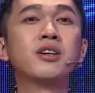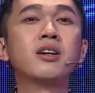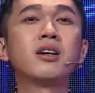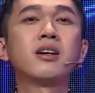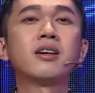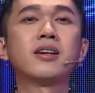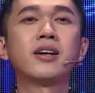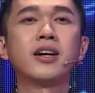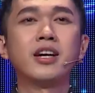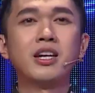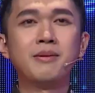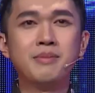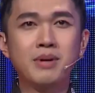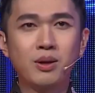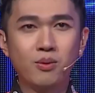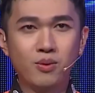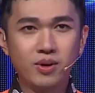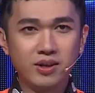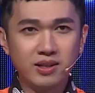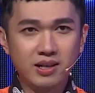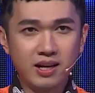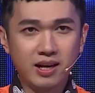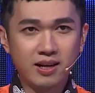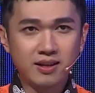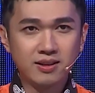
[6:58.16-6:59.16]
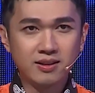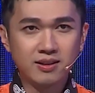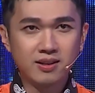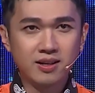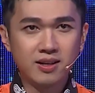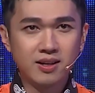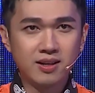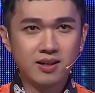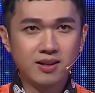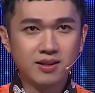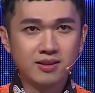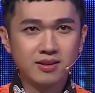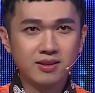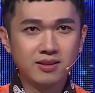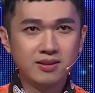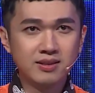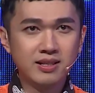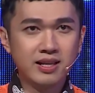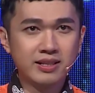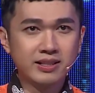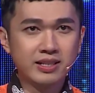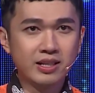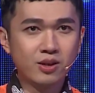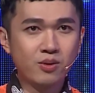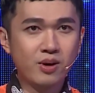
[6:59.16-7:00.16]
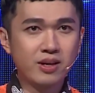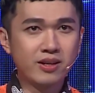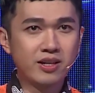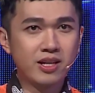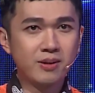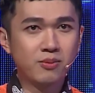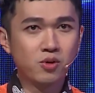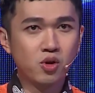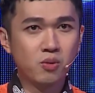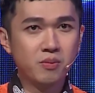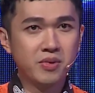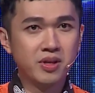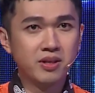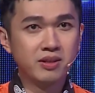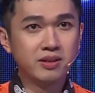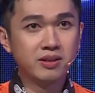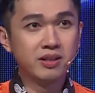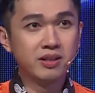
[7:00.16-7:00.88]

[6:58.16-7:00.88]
Trước khi mà Quỳnh Anh đưa ra cái quan điểm của mình